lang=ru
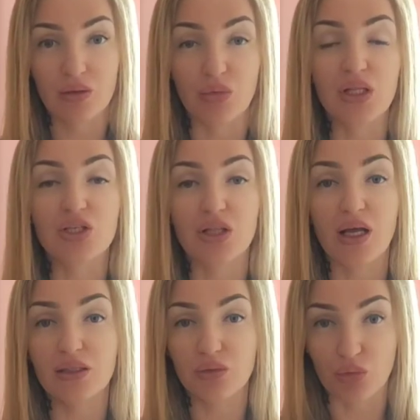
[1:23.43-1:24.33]
Было
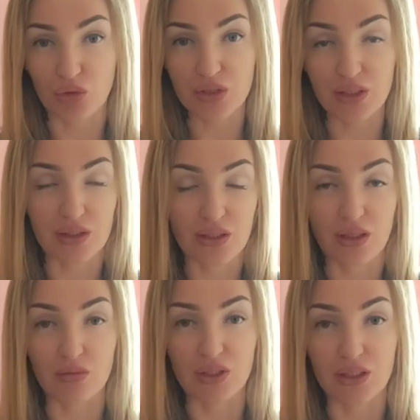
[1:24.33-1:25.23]
желание просто
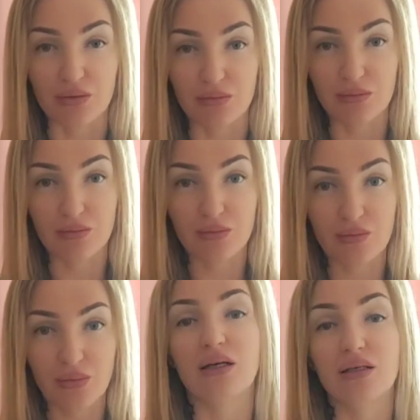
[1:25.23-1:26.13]
расслабиться.
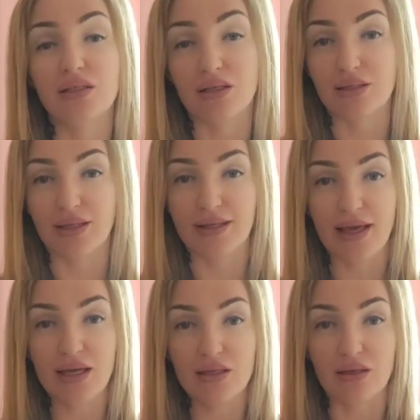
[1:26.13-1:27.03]
Это
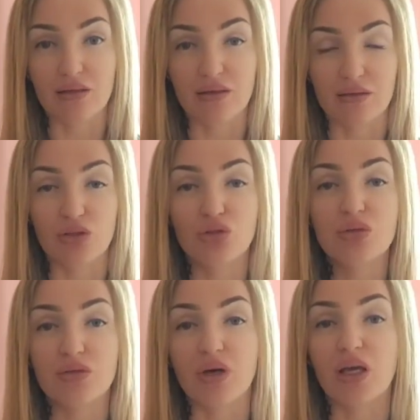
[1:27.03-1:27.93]
состояние, это
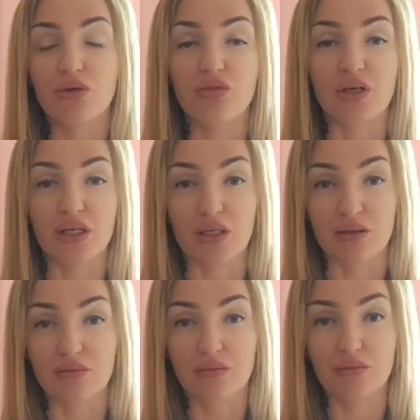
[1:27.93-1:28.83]
чувство
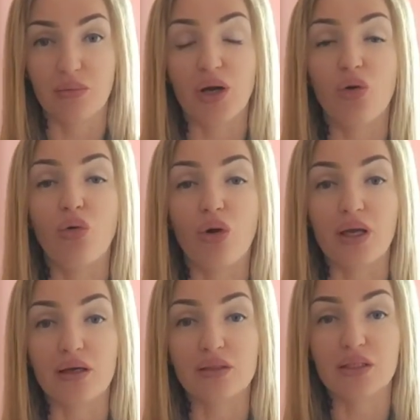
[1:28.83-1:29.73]
эйфории,
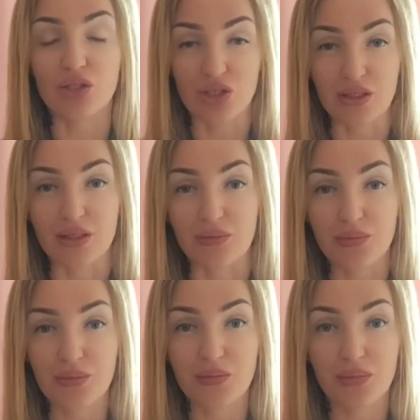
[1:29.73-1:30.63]
покоя, тишины.
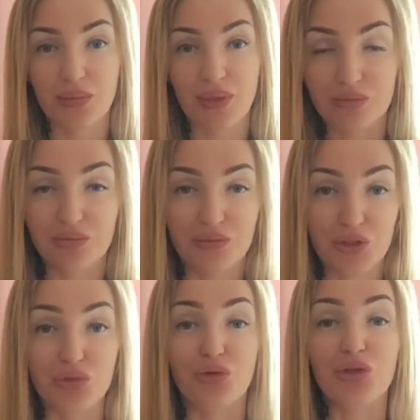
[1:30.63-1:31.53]

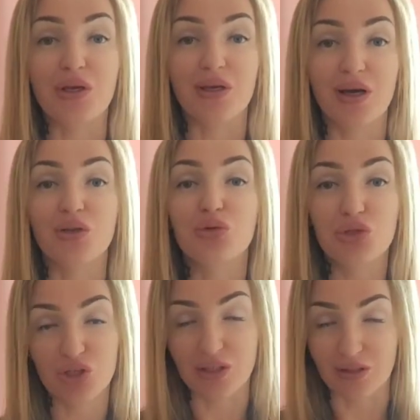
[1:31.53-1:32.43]
Сегодня я
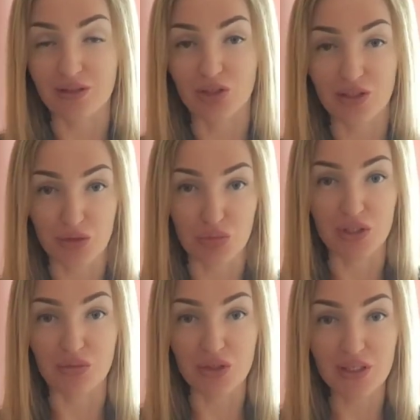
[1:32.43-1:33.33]
научилась жить
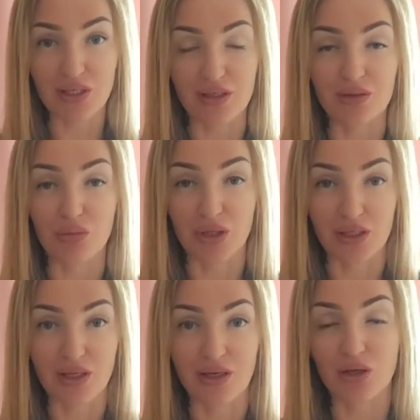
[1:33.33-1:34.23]
без мыслей
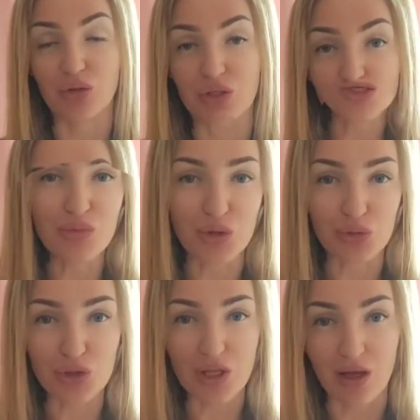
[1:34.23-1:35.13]
благодаря космосу. Если мне
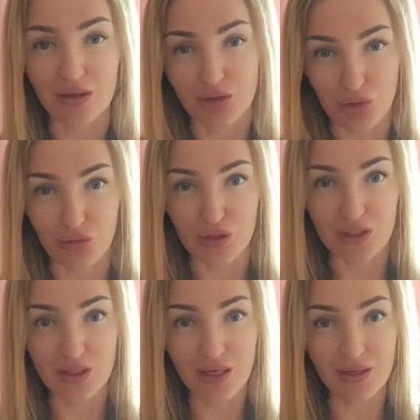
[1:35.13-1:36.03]
нужна новая
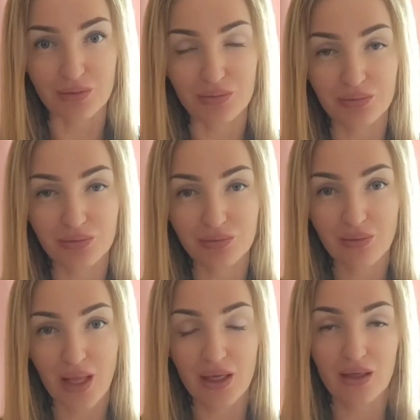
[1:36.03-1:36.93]
идея,
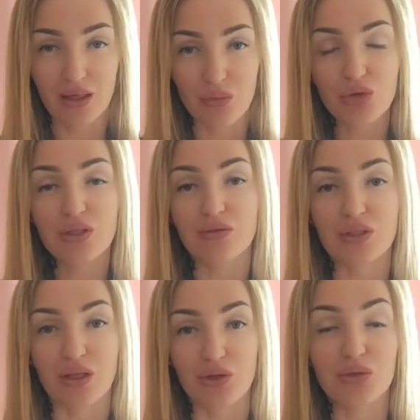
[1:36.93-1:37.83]
я просто
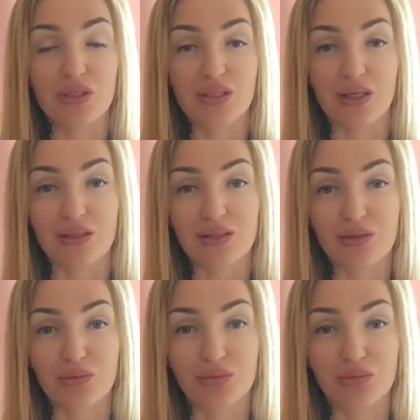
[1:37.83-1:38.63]
встаю на сеанс.